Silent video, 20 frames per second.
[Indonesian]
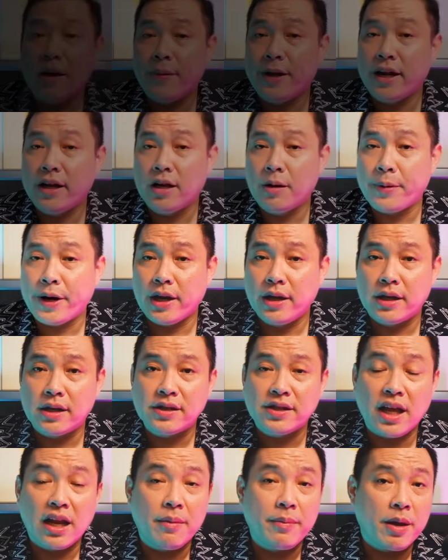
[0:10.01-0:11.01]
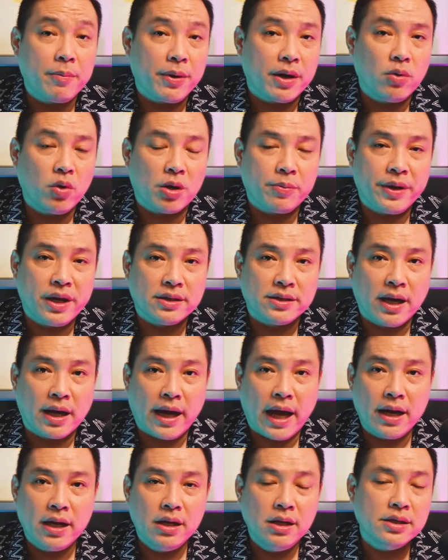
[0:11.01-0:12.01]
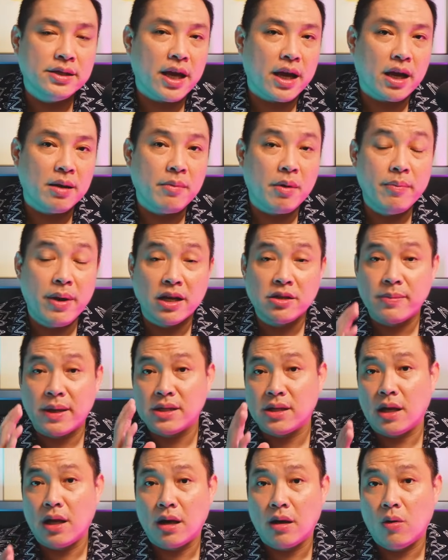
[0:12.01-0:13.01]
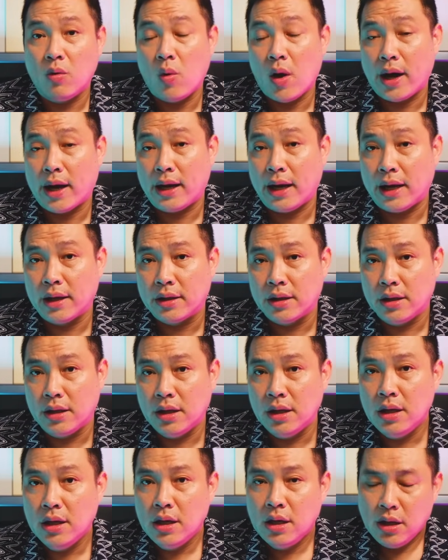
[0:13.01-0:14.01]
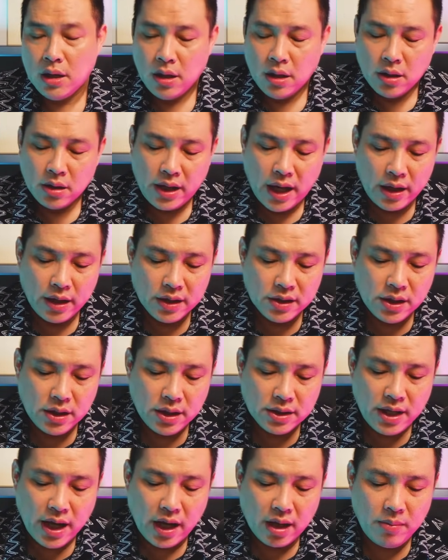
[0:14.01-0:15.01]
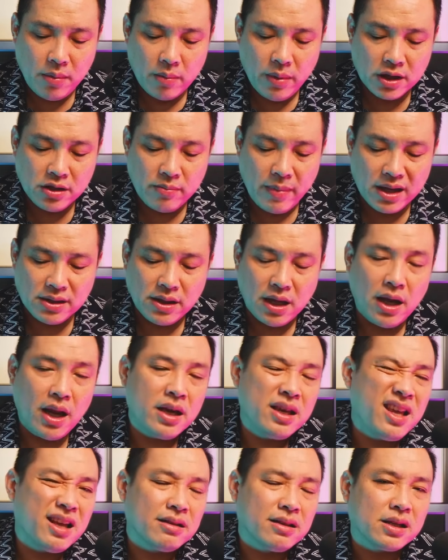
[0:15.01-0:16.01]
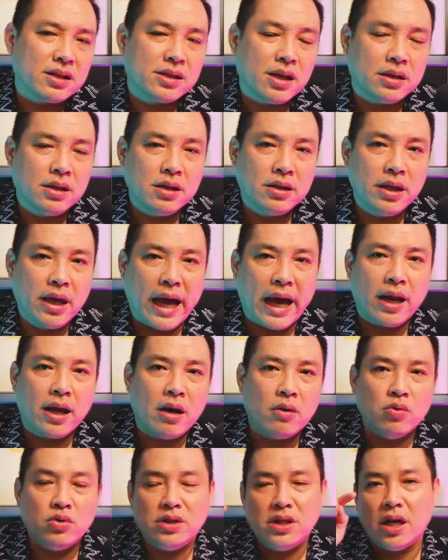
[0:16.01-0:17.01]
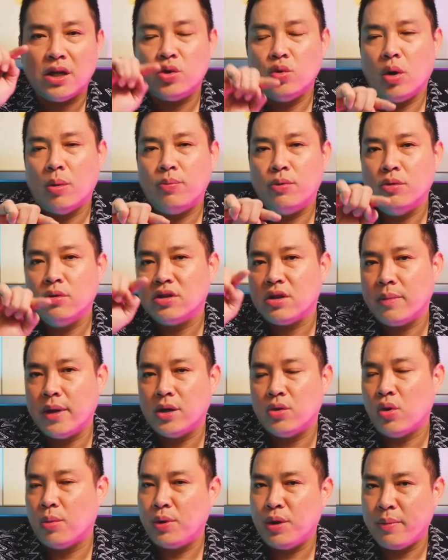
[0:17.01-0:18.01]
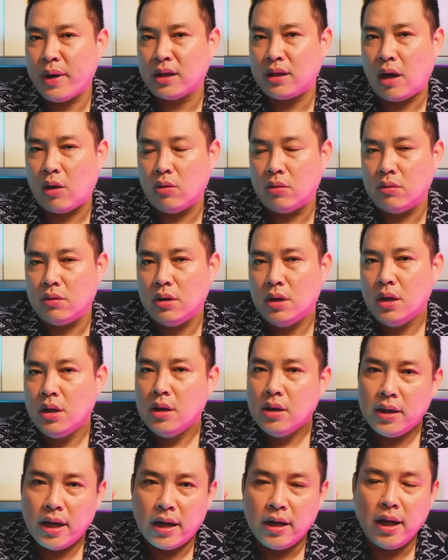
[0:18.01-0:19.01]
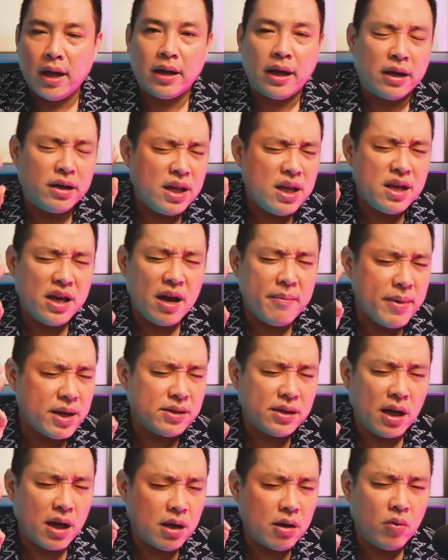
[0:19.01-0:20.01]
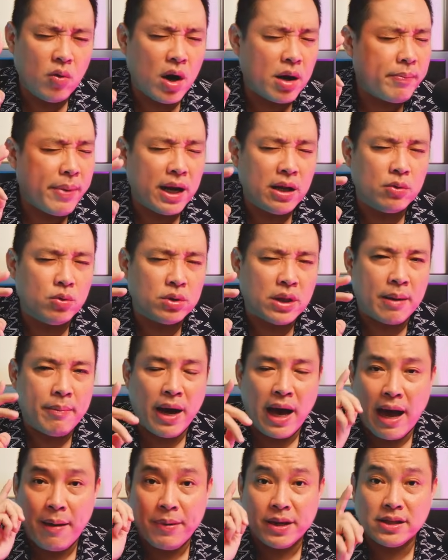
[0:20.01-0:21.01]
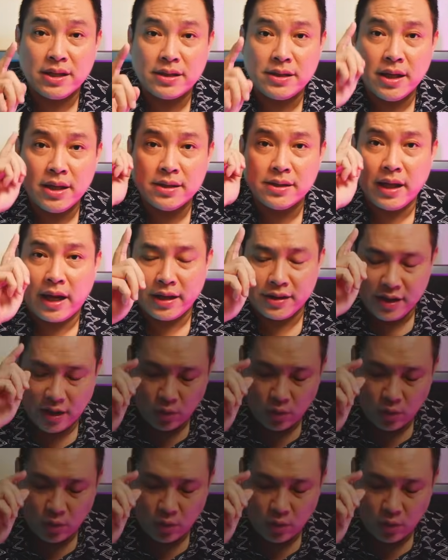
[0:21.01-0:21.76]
Sahabat entrepreneur, salam hebat luar biasa. Kali ini saya akan membahas masalah keuangan lagi. Dan di sini saya akan membahas masalah yang terjadi di anak usia 20 sampai 25 tahun. Dan ini ada tiga masalah keuangan paling utama. Apa saja selain